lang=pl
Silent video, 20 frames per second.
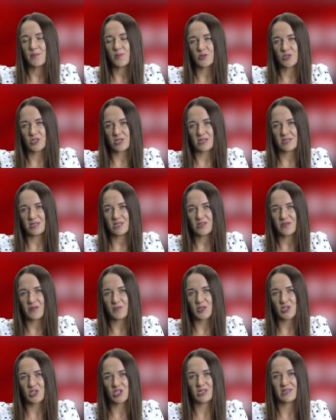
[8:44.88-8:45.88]
pośrednictwem
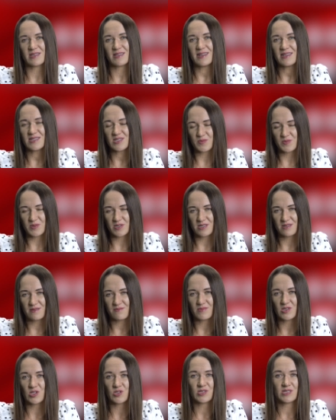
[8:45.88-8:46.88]
naszej transmisji
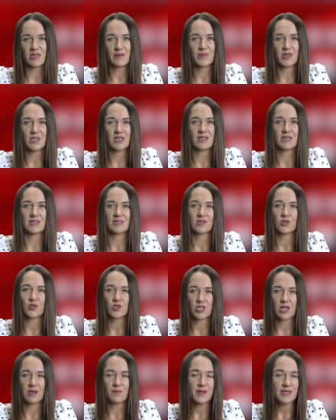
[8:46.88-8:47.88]
dostępnej na
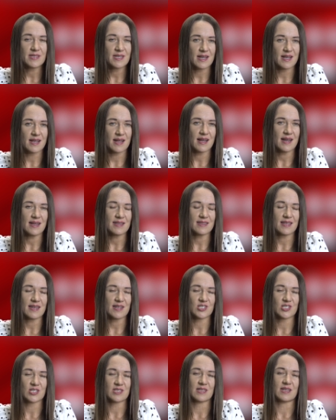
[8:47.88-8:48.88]
social mediach, a
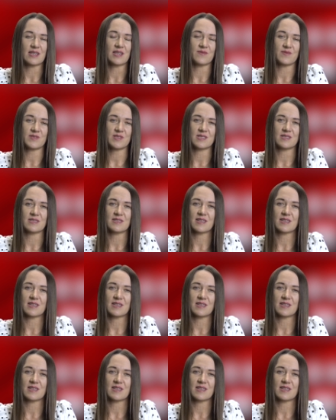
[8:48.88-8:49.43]
także telewizji